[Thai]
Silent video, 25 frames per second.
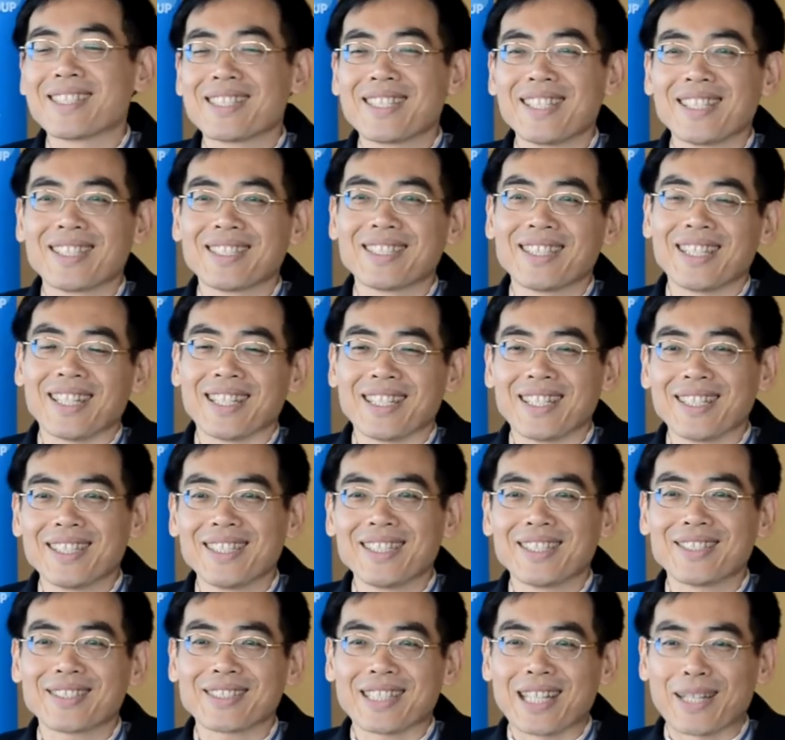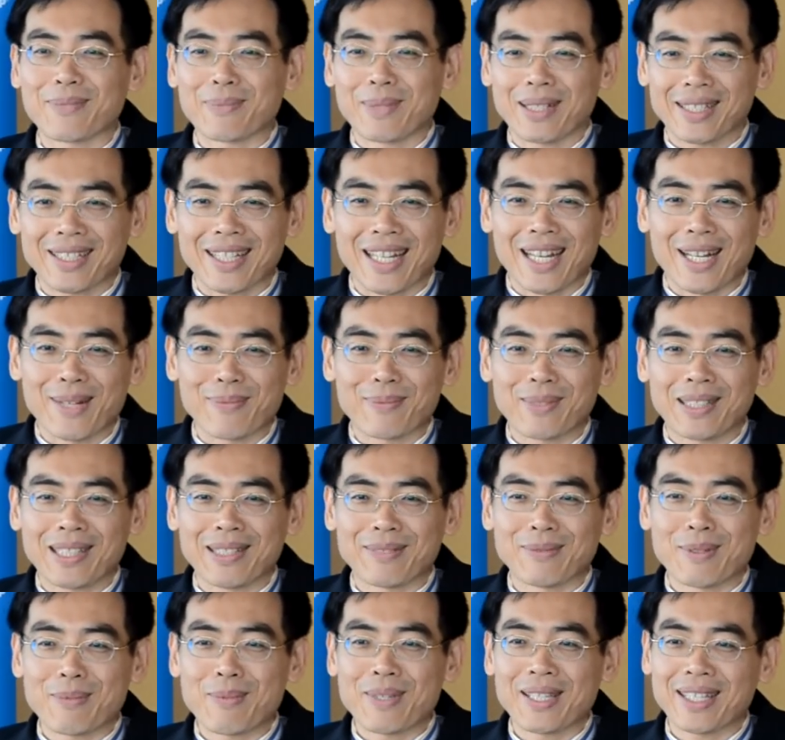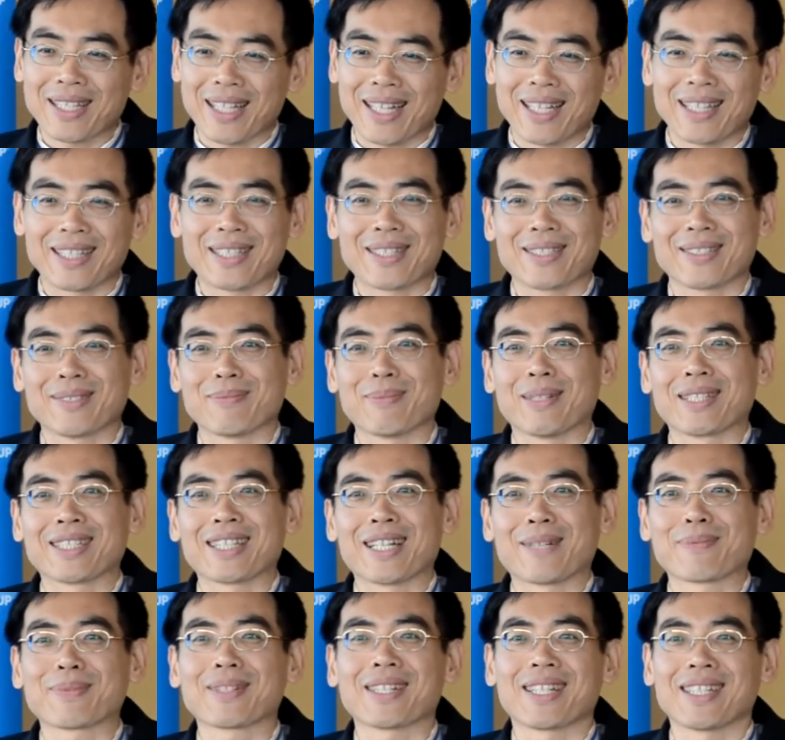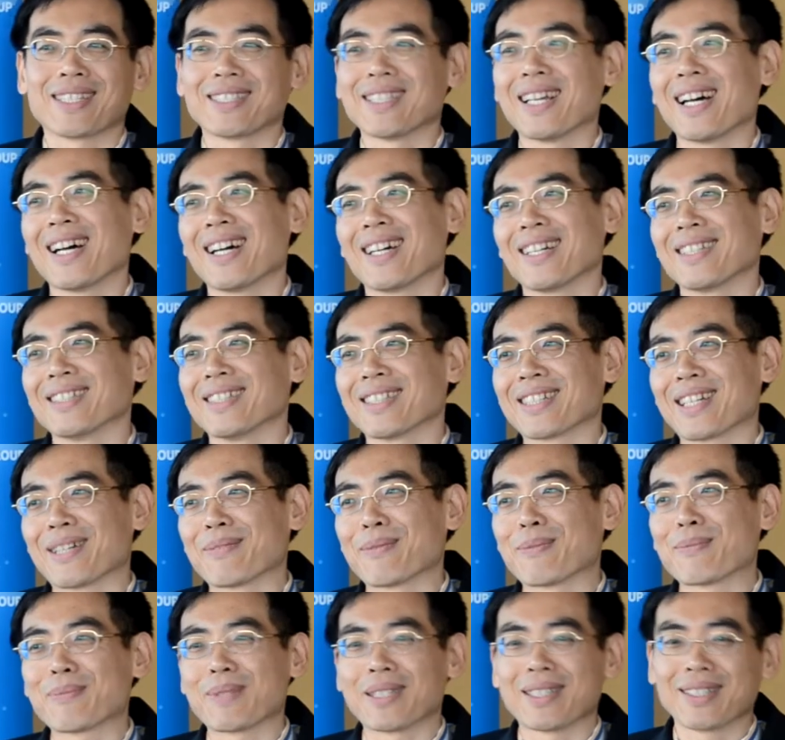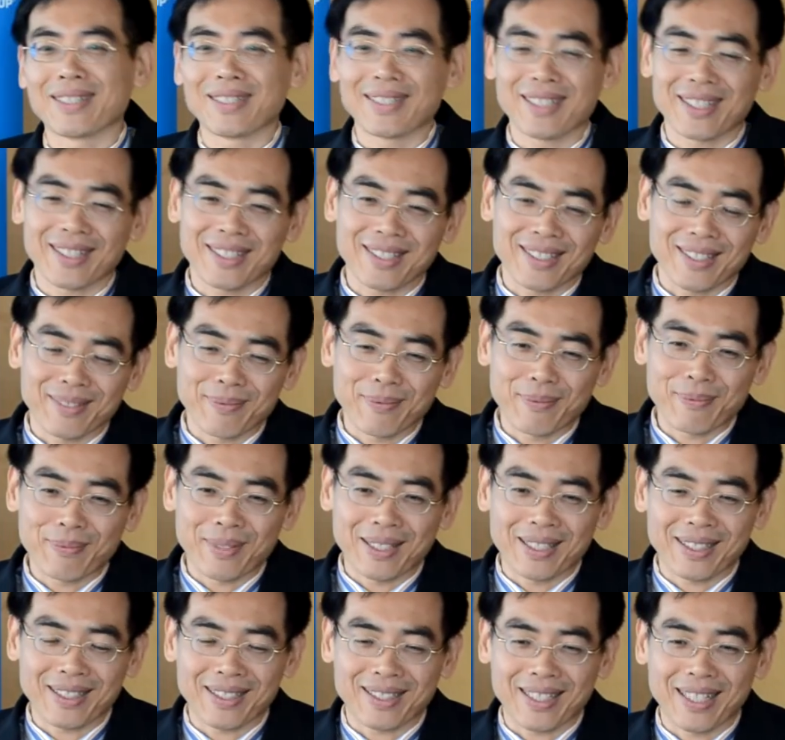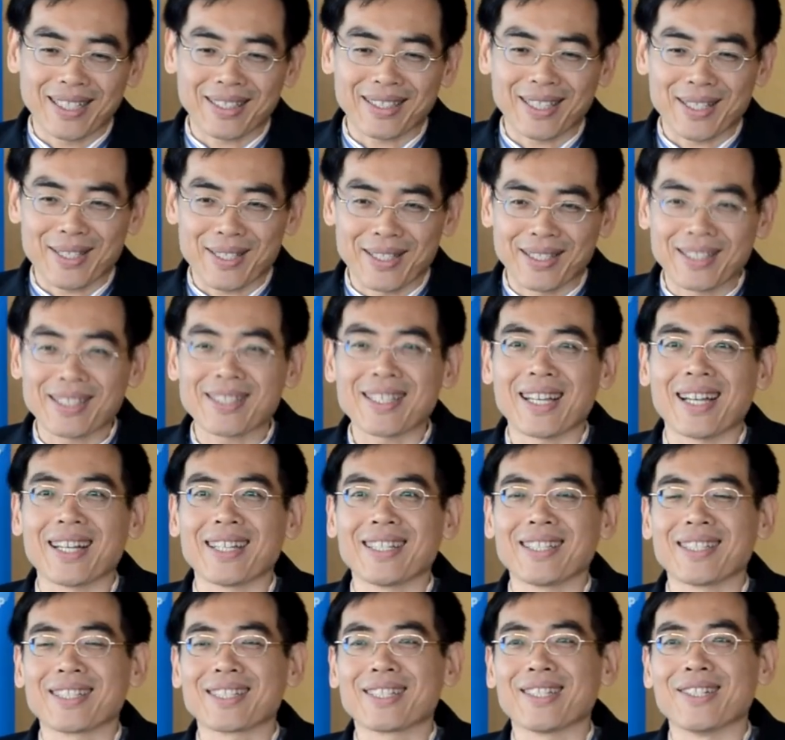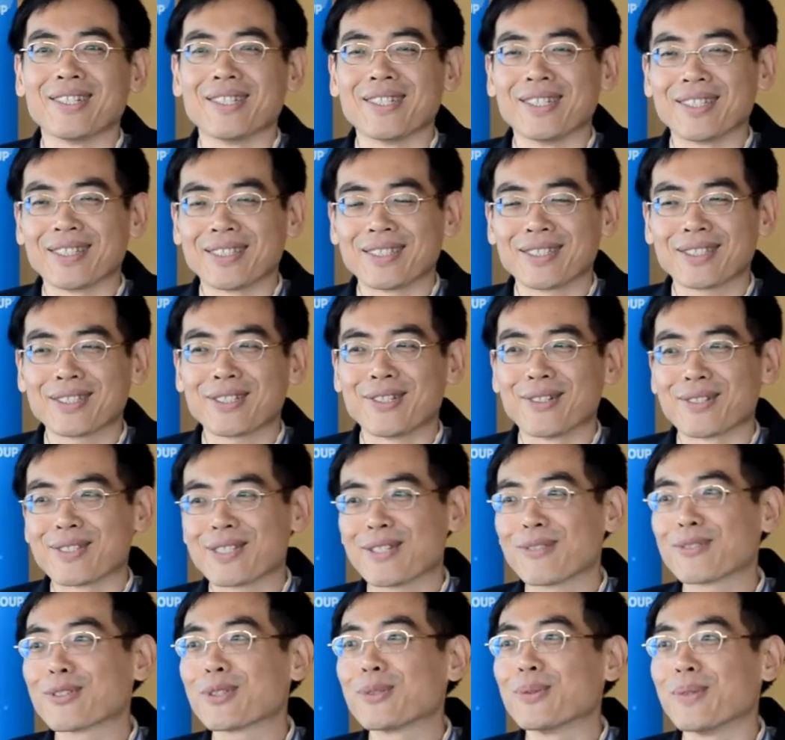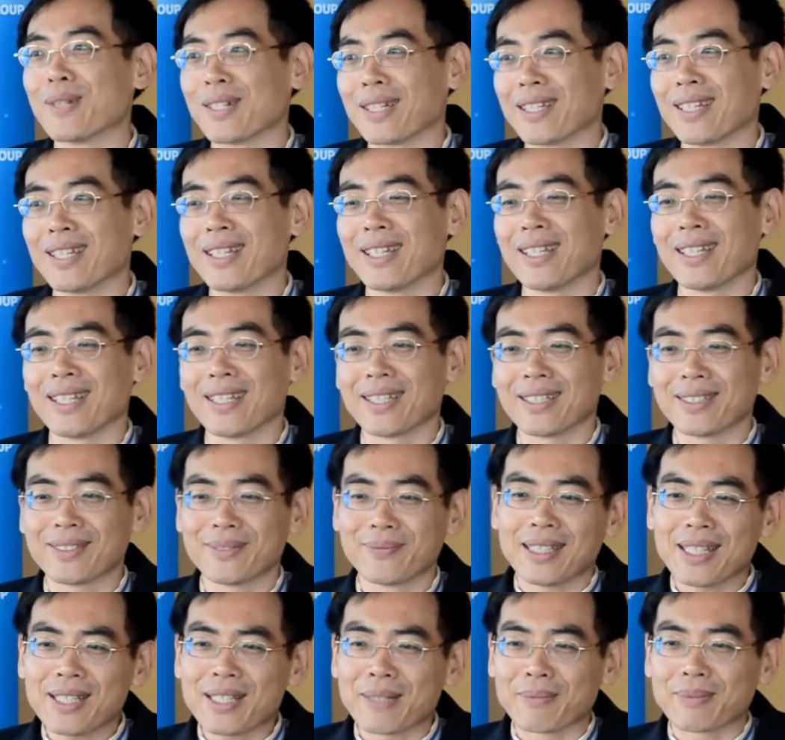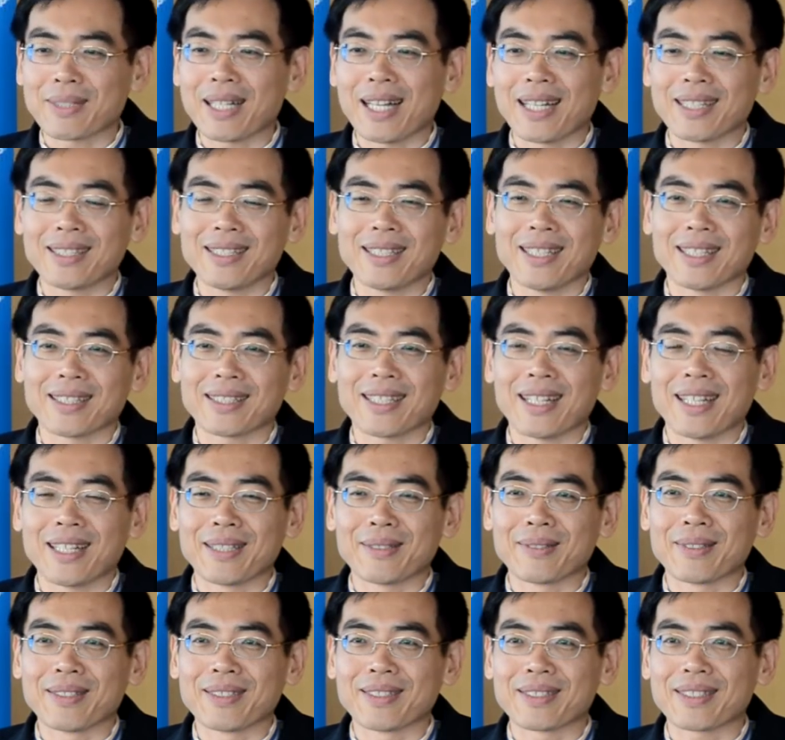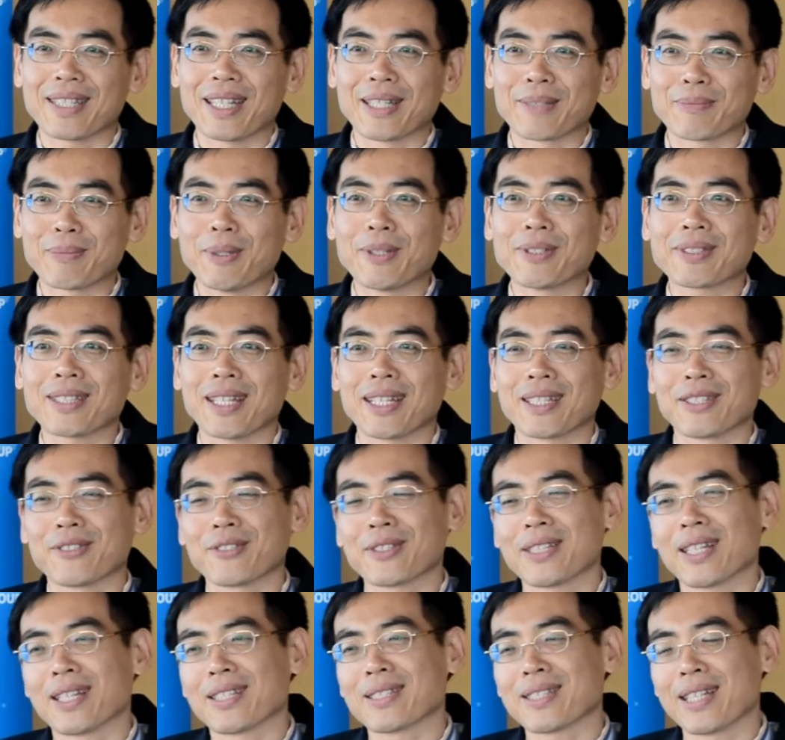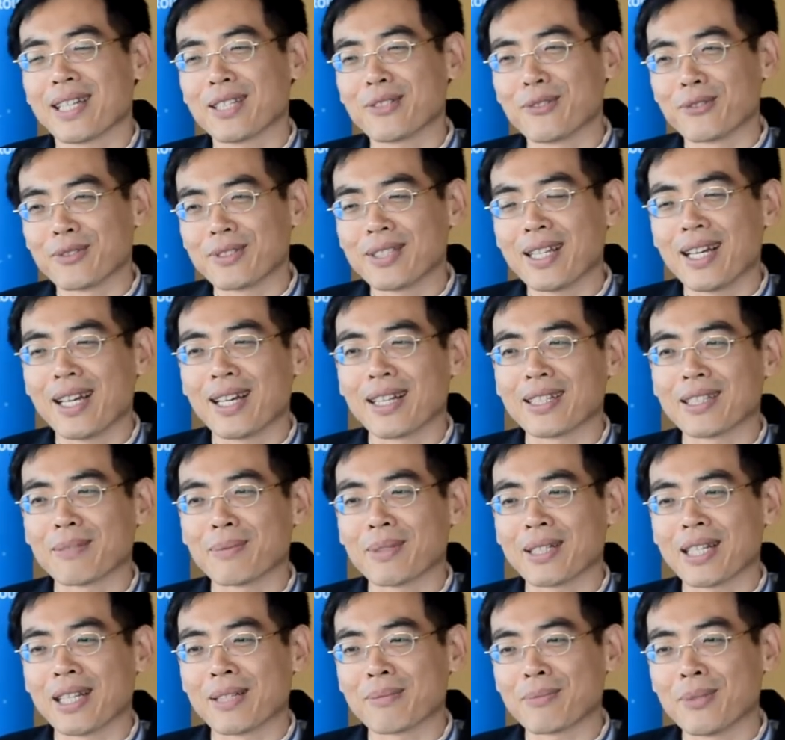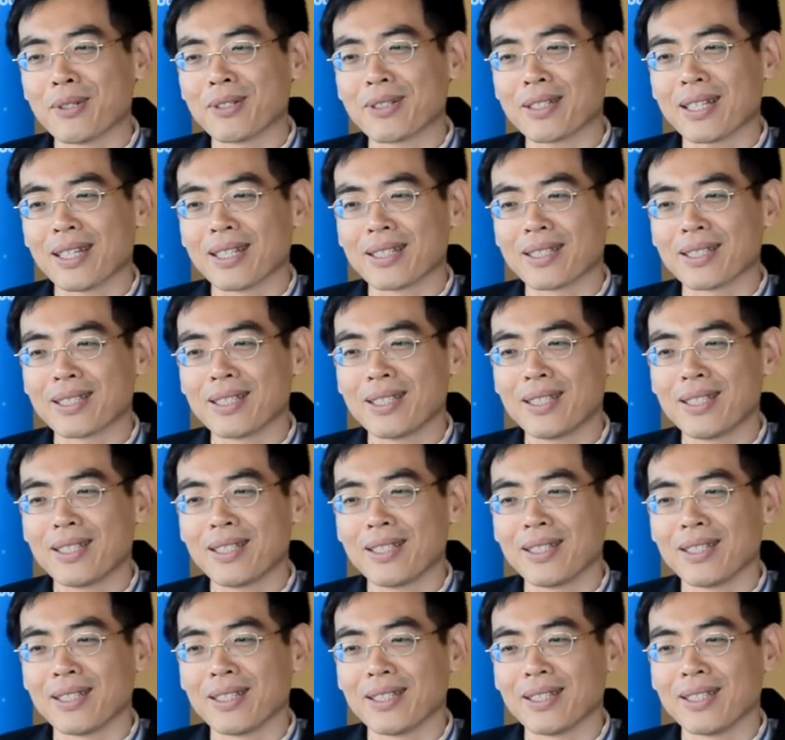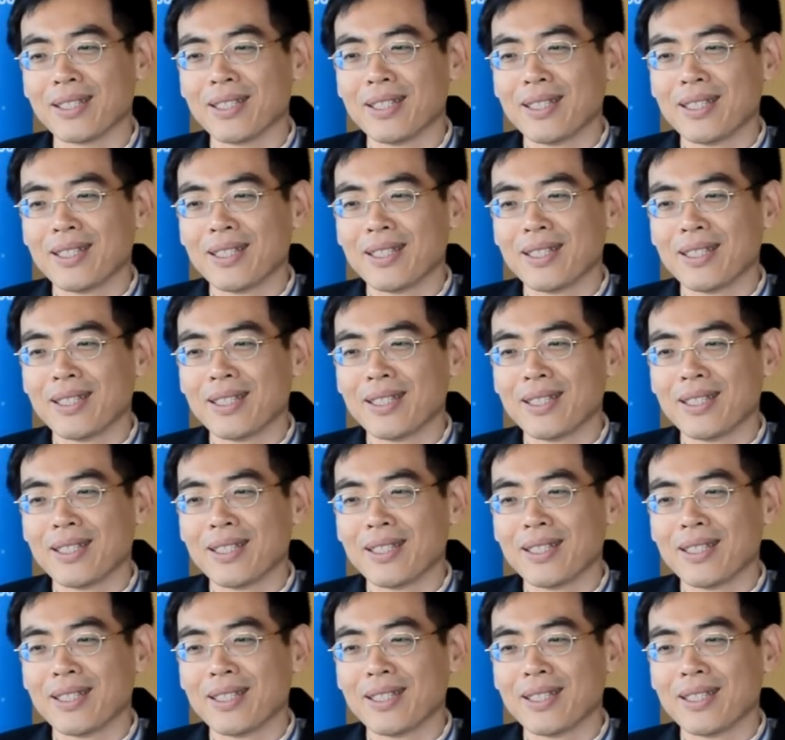คือจริงๆเนี่ยในเรื่องการบังคับเนี่ยไม่มีใครบังคับใครได้นะครับมันเป็นเรื่องมันเป็นการตัดสินใจของของเจ้าตัวเองที่สำคัญเนี่ยการการป้องกันโดยการใช้ถุงยางเนี่ยเป็นการป้องกันที่